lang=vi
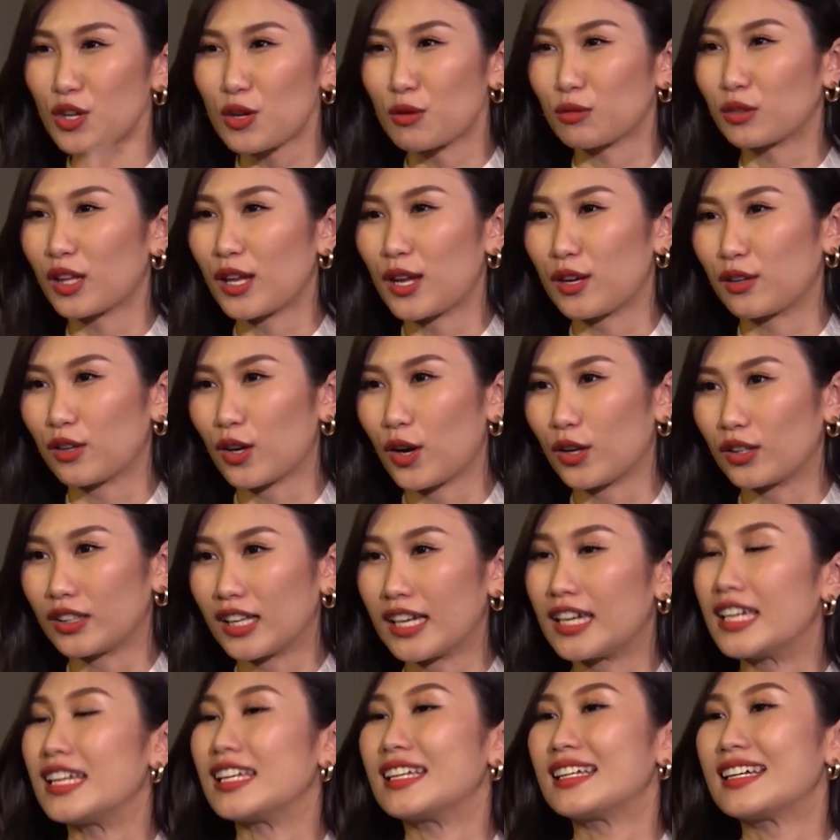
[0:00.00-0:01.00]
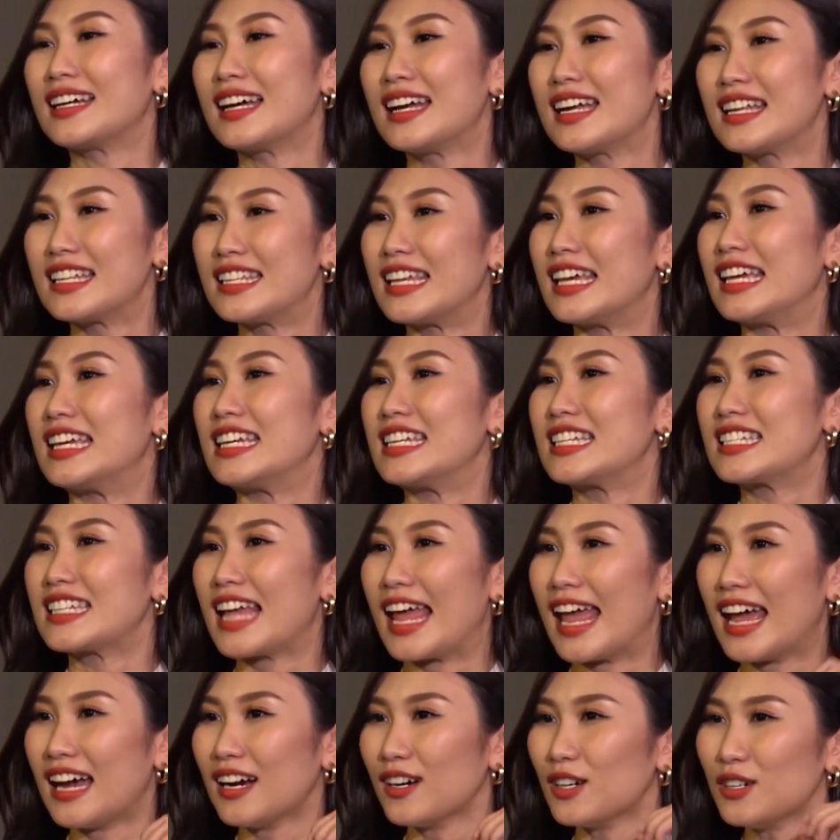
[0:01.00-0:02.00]
nhiều tiền rồi thì chị
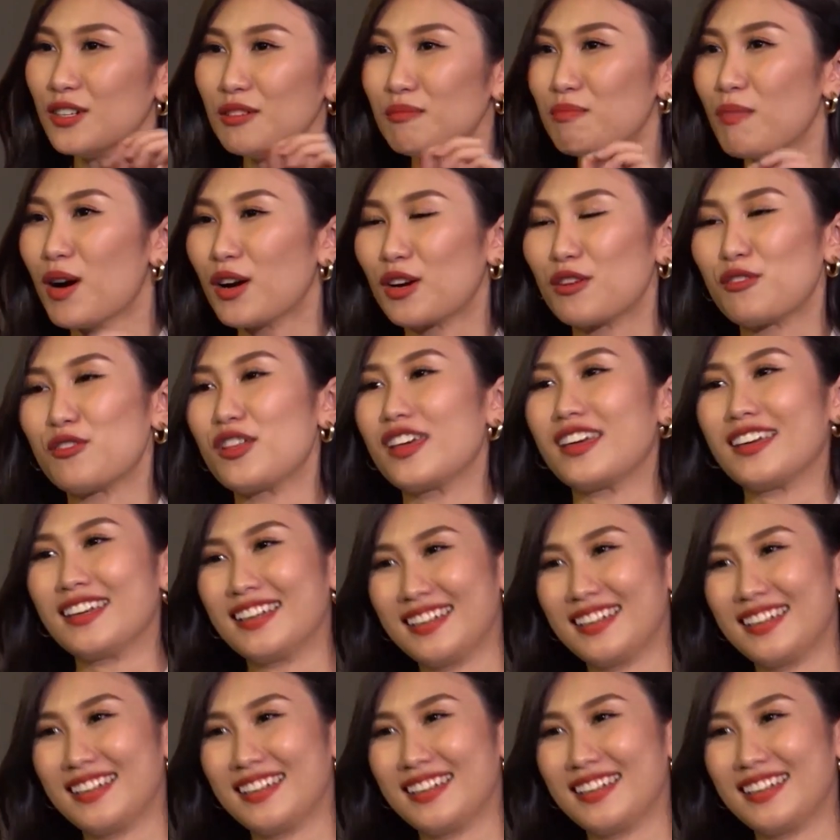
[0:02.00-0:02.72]
sẽ ước mơ điều gì